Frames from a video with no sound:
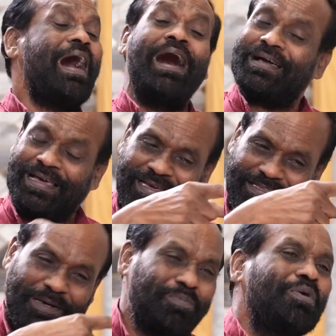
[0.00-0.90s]

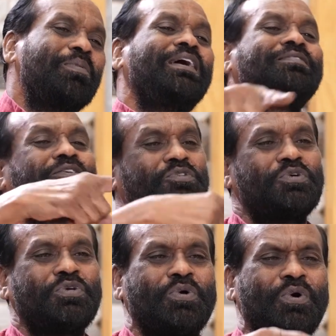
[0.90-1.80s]
ఆకలైతే భూమిని ఎంత
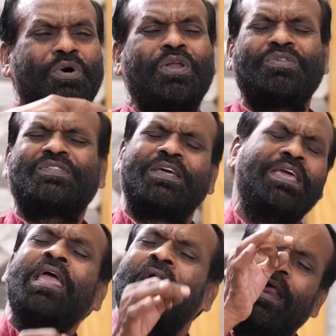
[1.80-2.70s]
సుట్టుకోవని
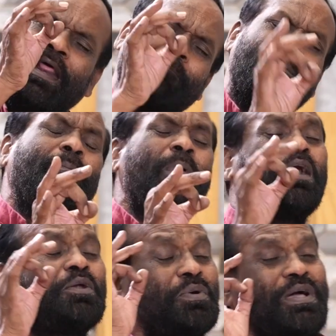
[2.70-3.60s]
వస్తాయి
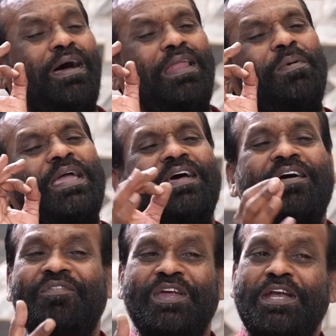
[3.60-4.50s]
రెప్పపాటు కాలమైన
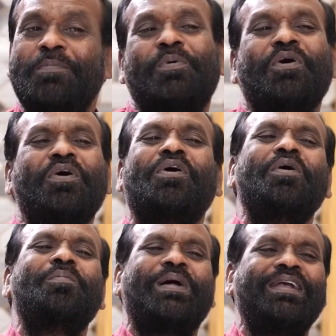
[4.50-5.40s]

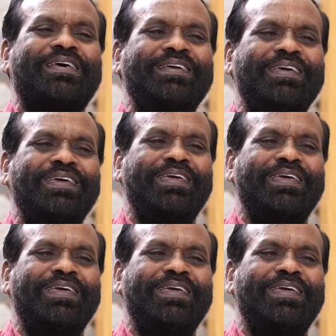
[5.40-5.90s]
వీడిపోమంటాయి